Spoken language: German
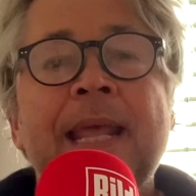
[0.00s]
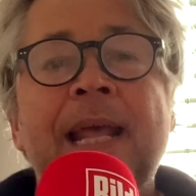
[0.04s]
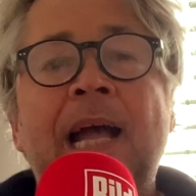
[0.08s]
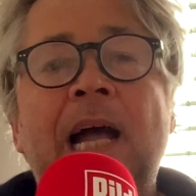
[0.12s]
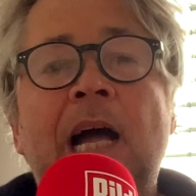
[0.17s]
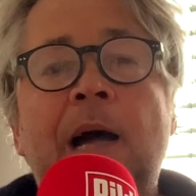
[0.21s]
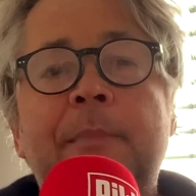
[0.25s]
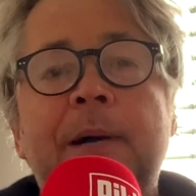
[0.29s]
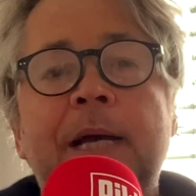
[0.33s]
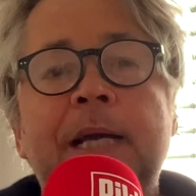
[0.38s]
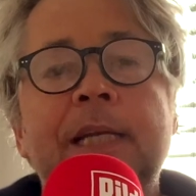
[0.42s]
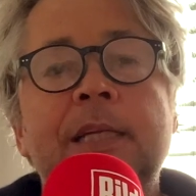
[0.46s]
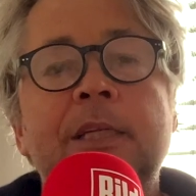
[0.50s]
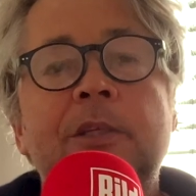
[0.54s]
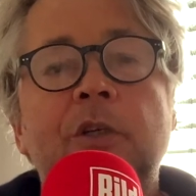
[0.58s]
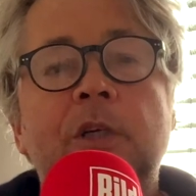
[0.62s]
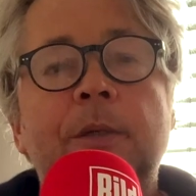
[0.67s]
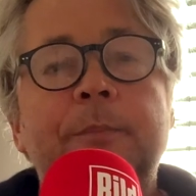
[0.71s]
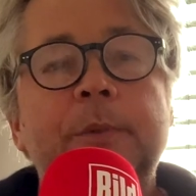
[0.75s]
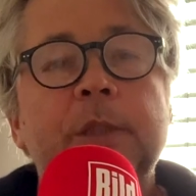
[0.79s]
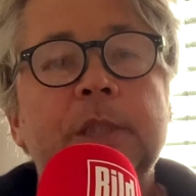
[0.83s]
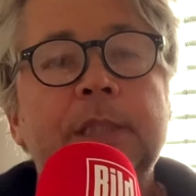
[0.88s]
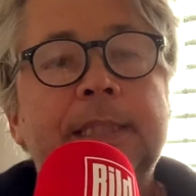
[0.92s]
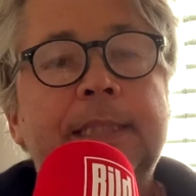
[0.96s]
Aber in
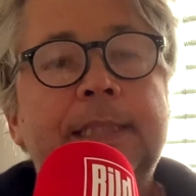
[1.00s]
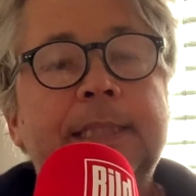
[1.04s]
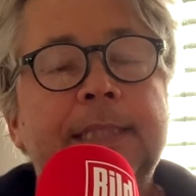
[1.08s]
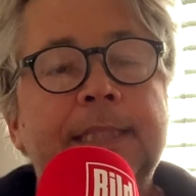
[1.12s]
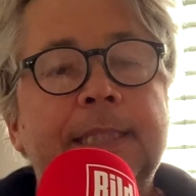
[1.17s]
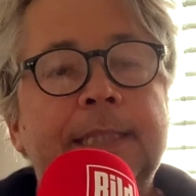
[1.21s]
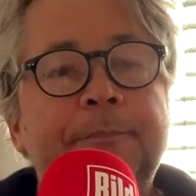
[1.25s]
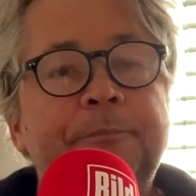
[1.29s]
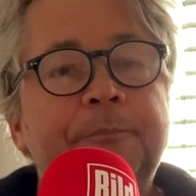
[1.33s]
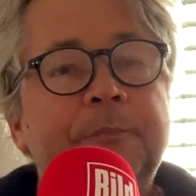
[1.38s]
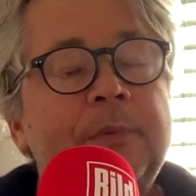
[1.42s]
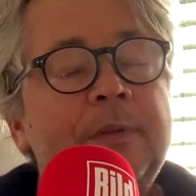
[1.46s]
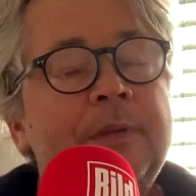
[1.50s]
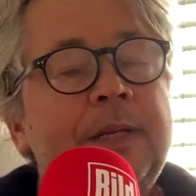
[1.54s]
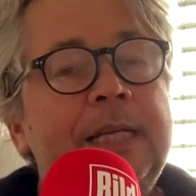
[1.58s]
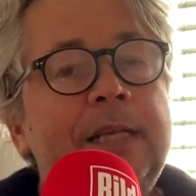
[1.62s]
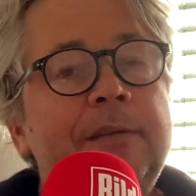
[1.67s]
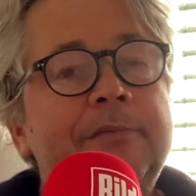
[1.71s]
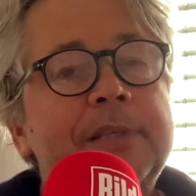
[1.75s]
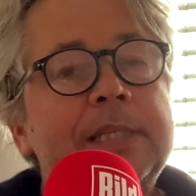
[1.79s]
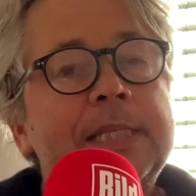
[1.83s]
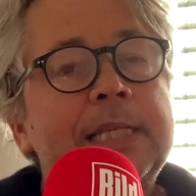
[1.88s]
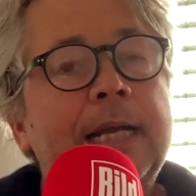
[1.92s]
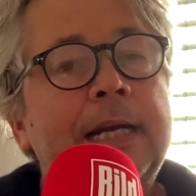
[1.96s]
Dortmund äh,
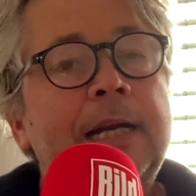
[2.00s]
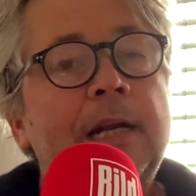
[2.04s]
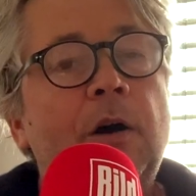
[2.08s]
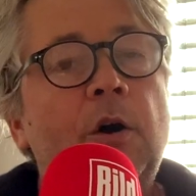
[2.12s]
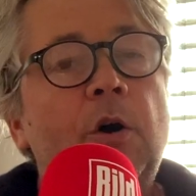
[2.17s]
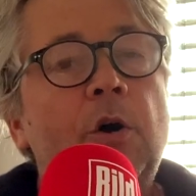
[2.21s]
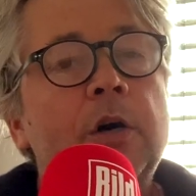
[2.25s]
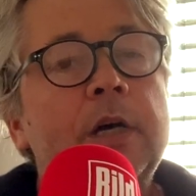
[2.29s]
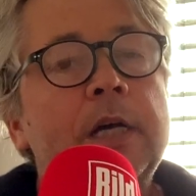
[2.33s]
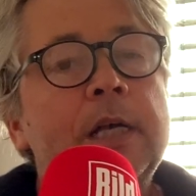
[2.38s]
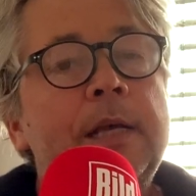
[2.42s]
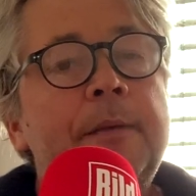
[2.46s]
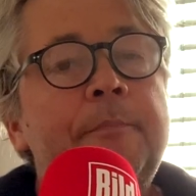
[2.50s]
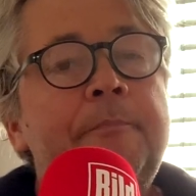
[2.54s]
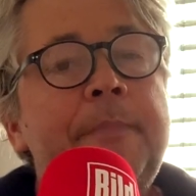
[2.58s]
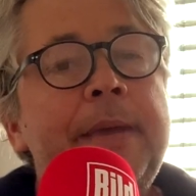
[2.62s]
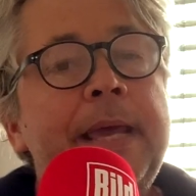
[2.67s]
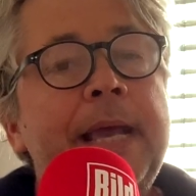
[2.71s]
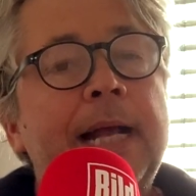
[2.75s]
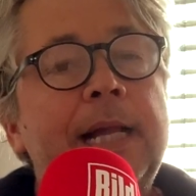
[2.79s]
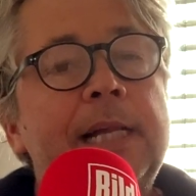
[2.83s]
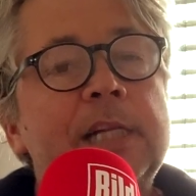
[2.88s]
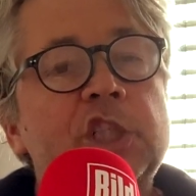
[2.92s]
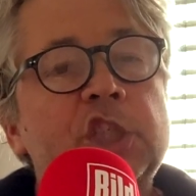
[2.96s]
lief es dann auch
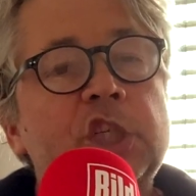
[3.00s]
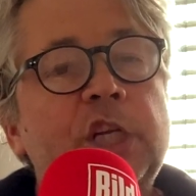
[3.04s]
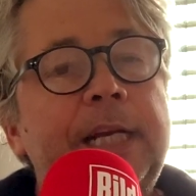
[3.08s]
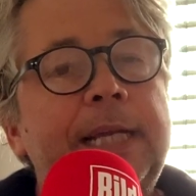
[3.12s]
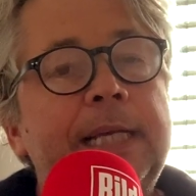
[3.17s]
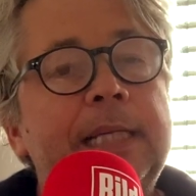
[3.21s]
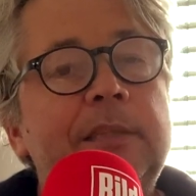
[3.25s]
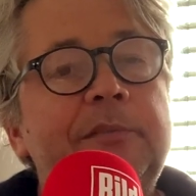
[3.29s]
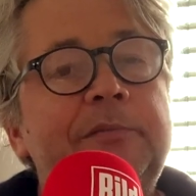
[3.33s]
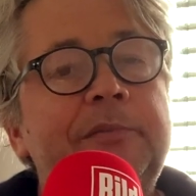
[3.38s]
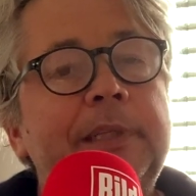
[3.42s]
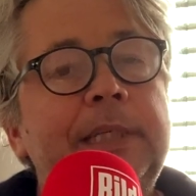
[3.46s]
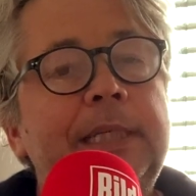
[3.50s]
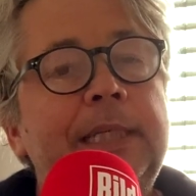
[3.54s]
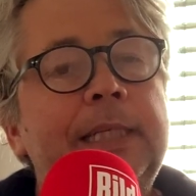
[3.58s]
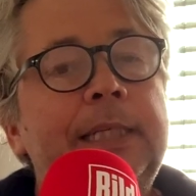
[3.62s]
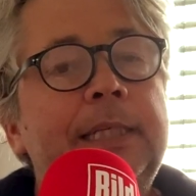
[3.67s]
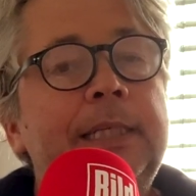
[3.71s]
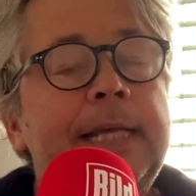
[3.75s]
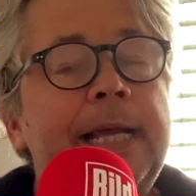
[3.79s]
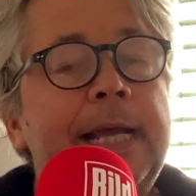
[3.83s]
mehr als schlecht für ihn.